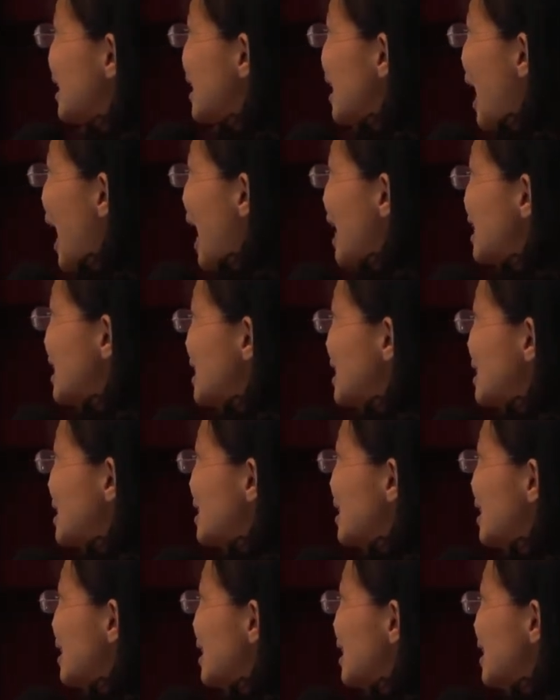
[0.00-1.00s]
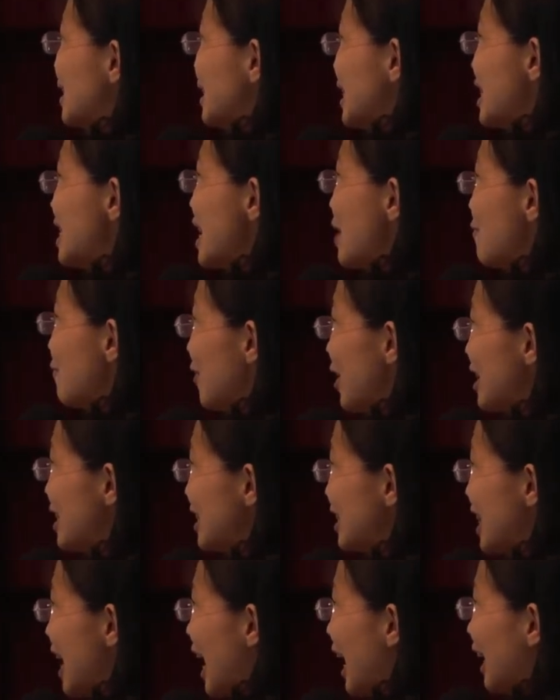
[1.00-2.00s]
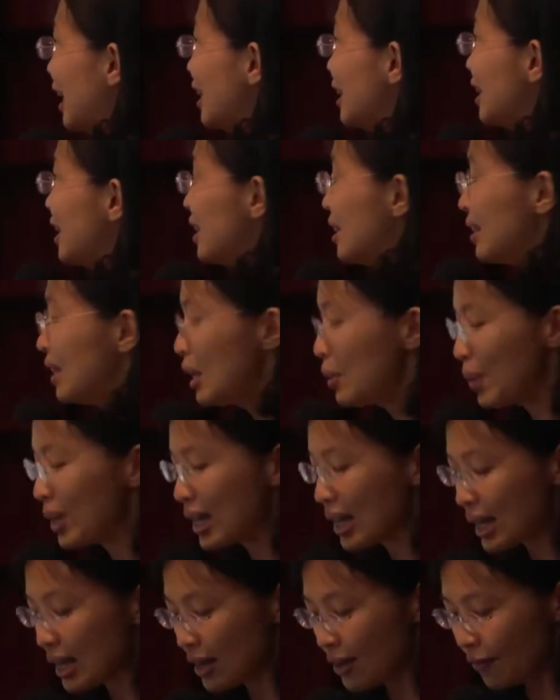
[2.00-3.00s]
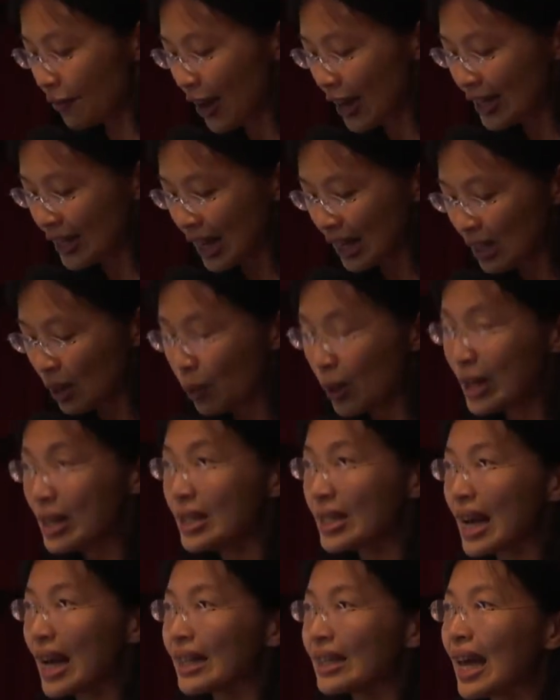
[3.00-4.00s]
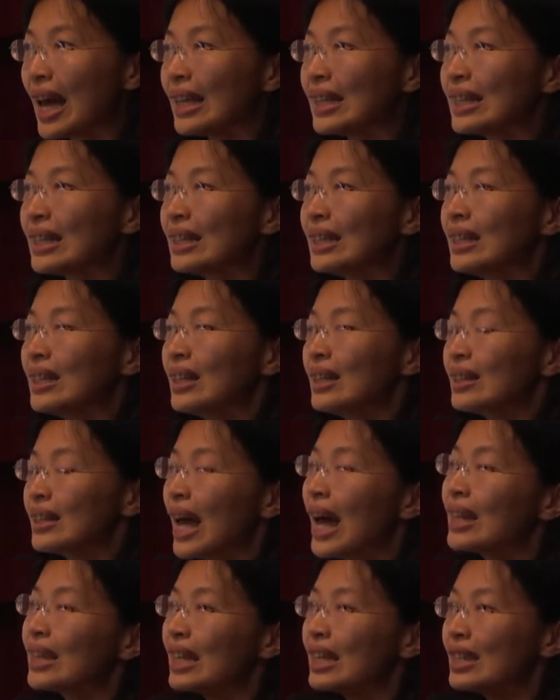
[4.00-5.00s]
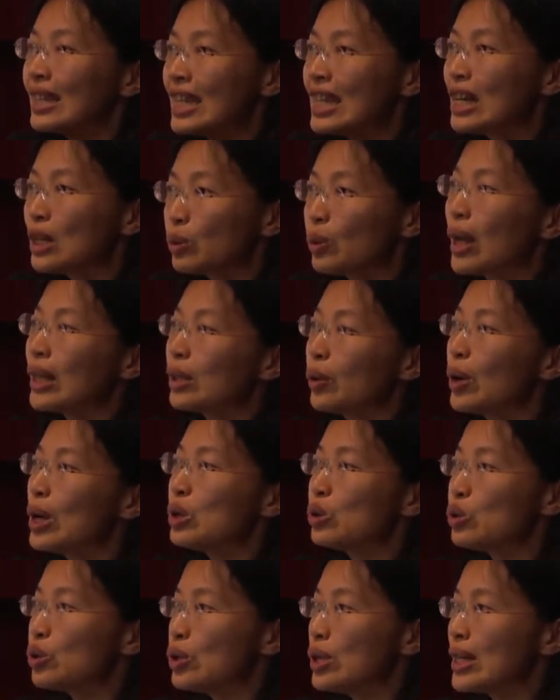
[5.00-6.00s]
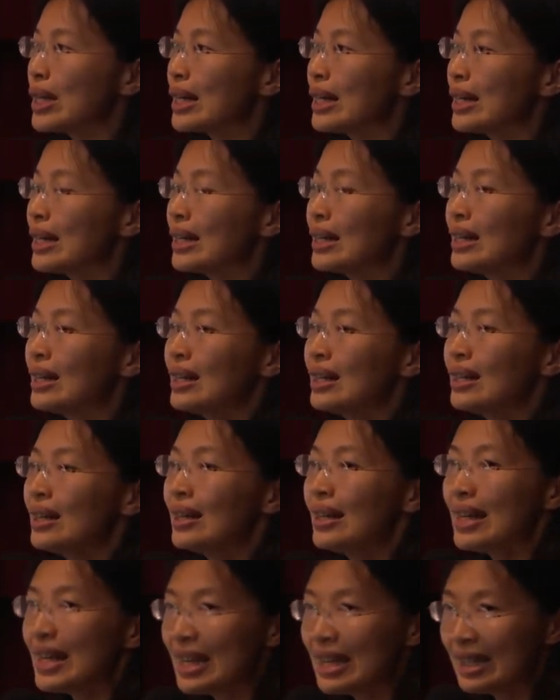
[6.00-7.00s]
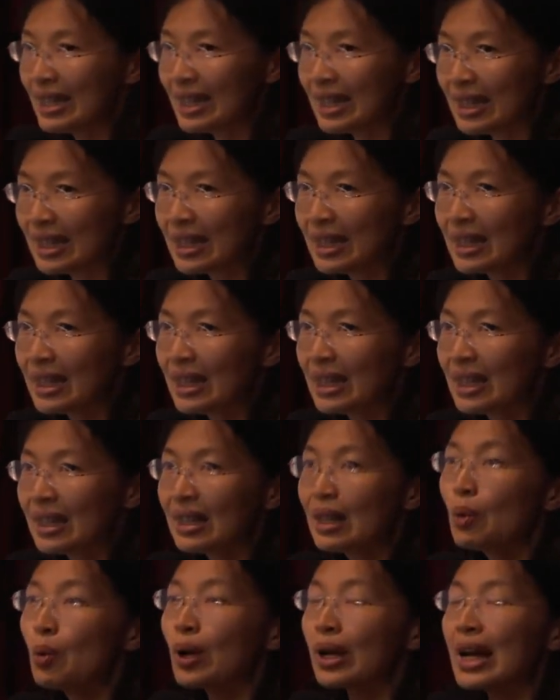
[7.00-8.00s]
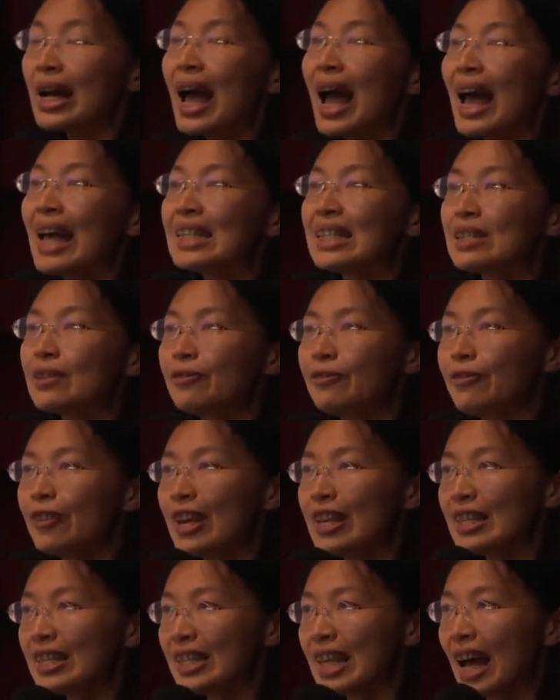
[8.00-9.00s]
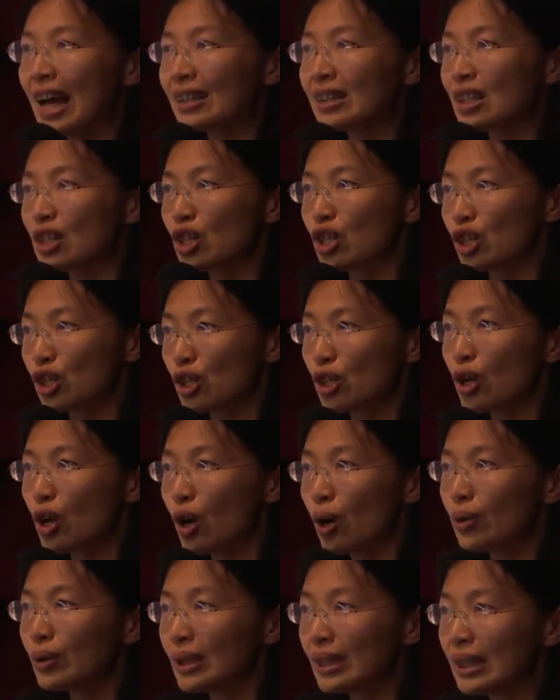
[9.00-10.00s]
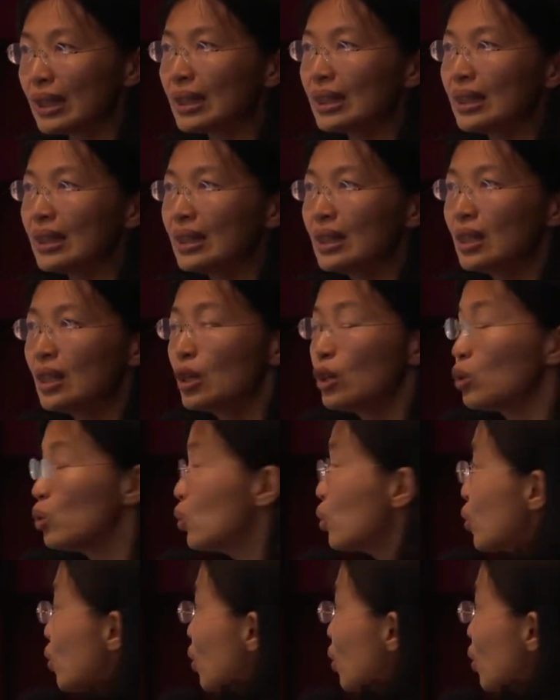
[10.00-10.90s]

孩子经验分享。那因为那个方向的文章，它的它的第二段都会举一个例子。那我跟孩子分享的时候呢，如